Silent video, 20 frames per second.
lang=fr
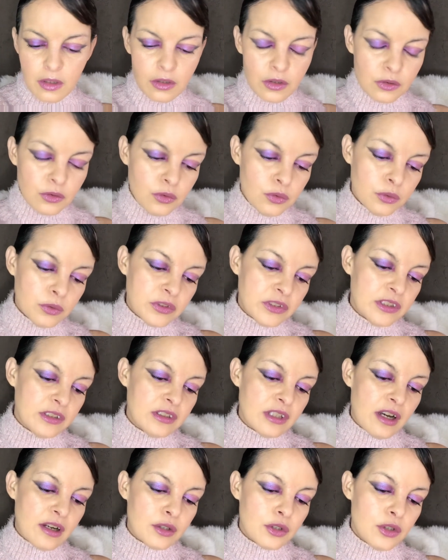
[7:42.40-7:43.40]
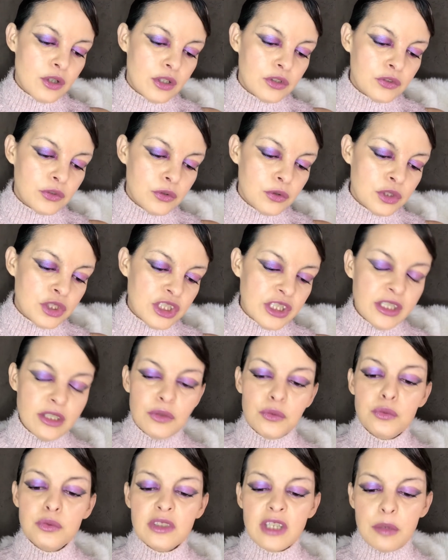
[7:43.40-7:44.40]
Donc c'est un gloss de chez
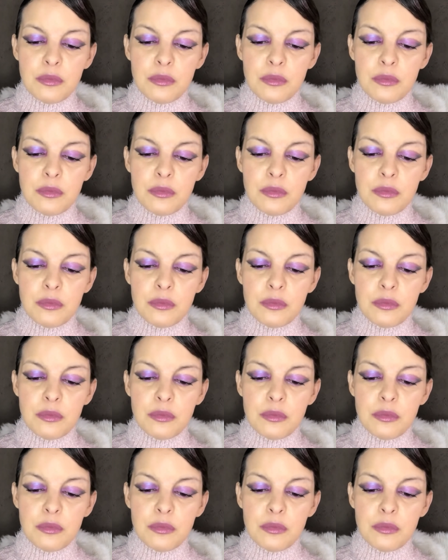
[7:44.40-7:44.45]
Huda